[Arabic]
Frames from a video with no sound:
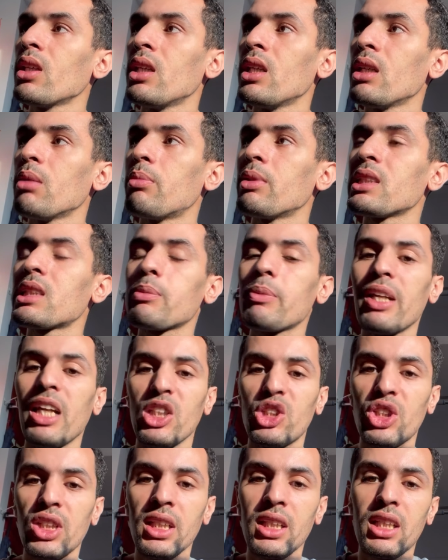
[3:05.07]
بالنسبه ل
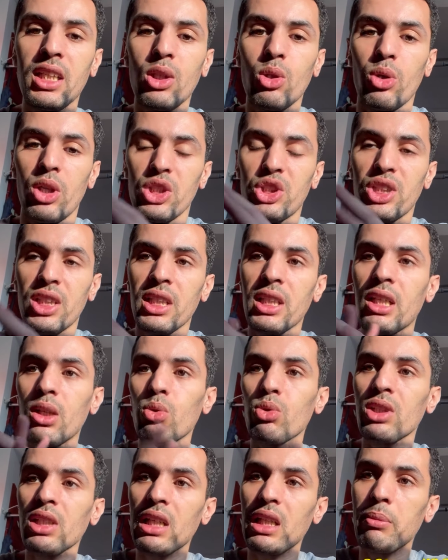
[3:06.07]
20 كيلو 20
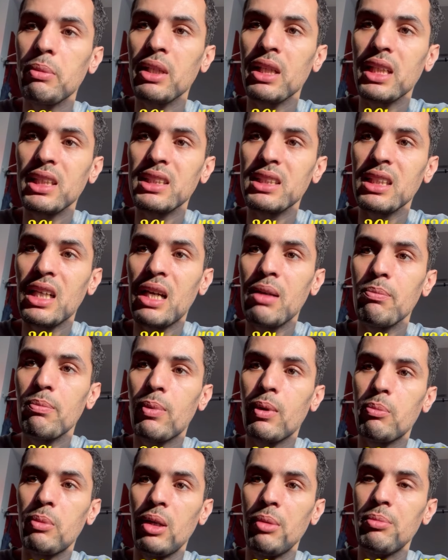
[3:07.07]
كيلو تقريبا كتقام ب
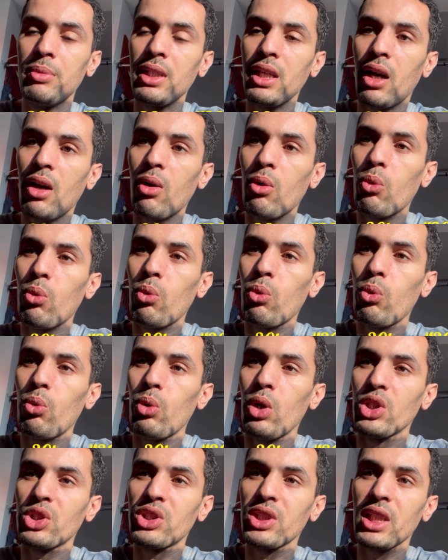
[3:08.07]

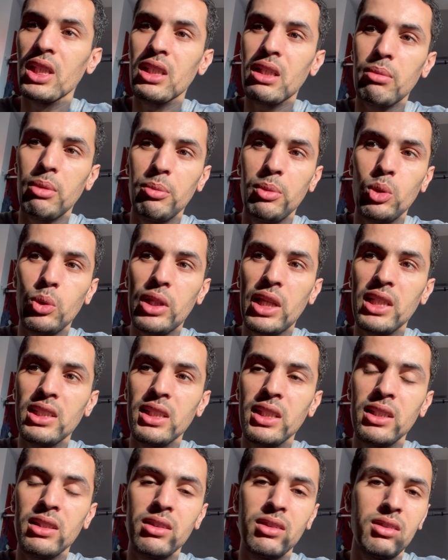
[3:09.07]
420
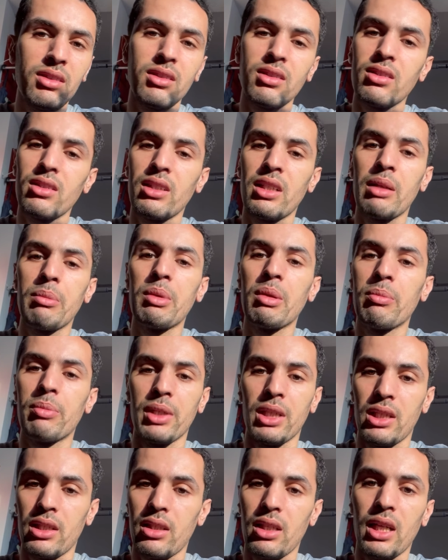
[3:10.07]
430
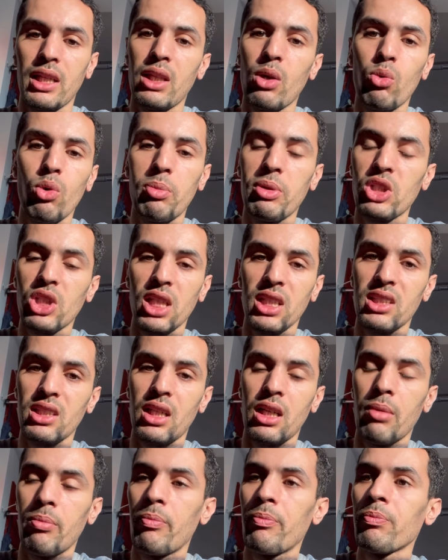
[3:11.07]
ريمينبي هذا هو باش
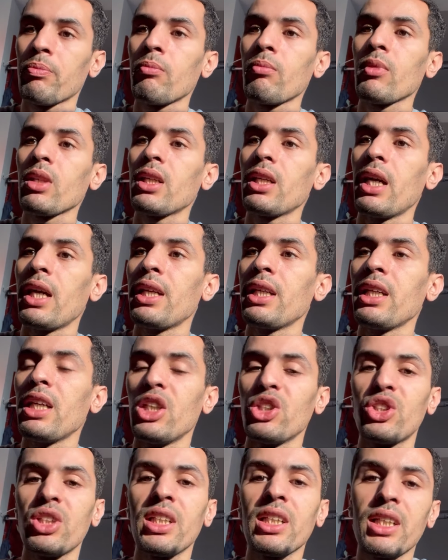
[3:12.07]
كتقام يعني
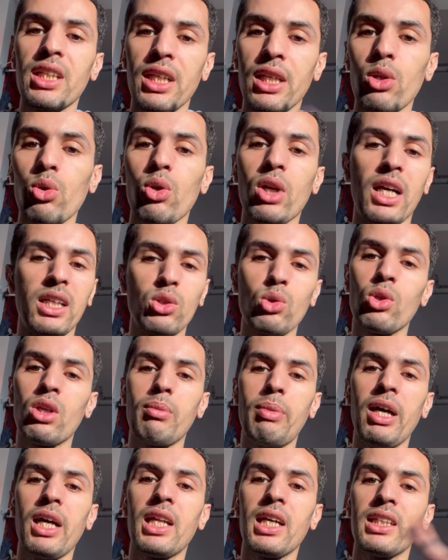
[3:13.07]
20 كيلو كرتونه
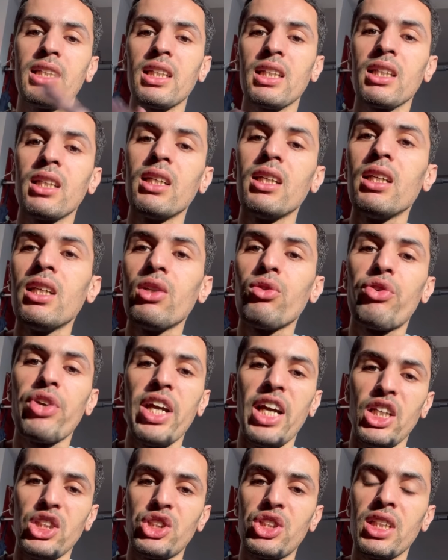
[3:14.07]
بحال هذيك
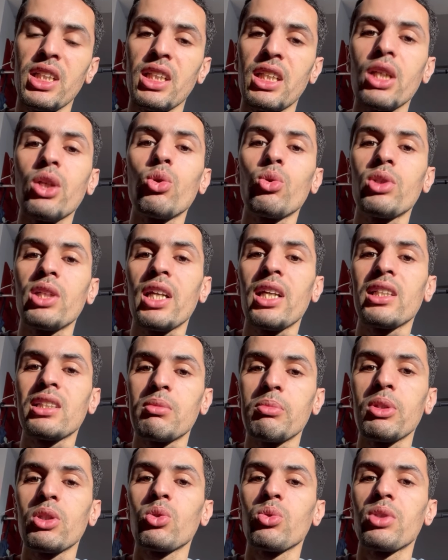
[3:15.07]
فيها 20 كيلو ديال
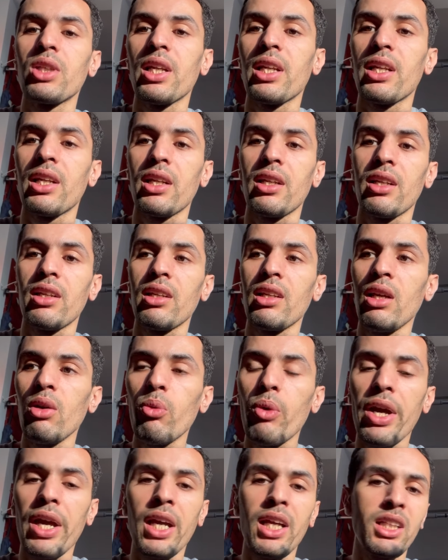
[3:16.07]
سميتو ديال
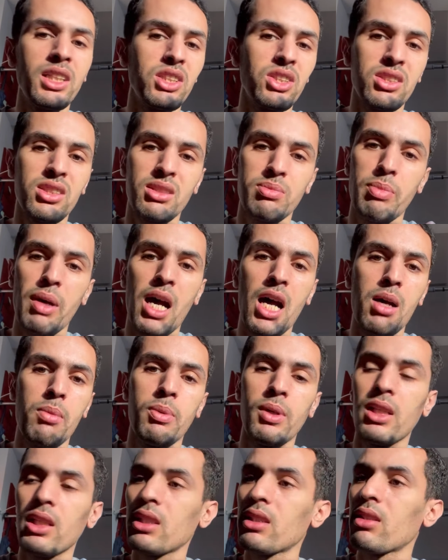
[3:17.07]
الحوايج
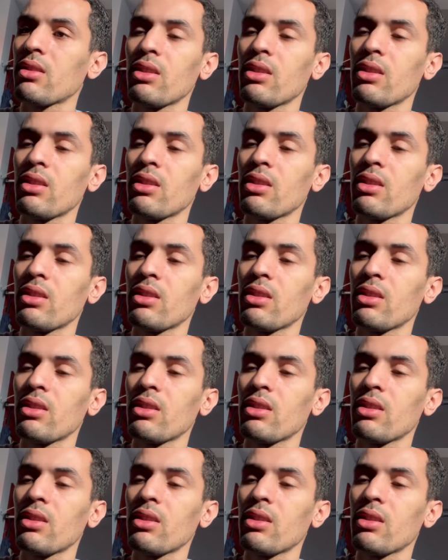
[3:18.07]
الصبابط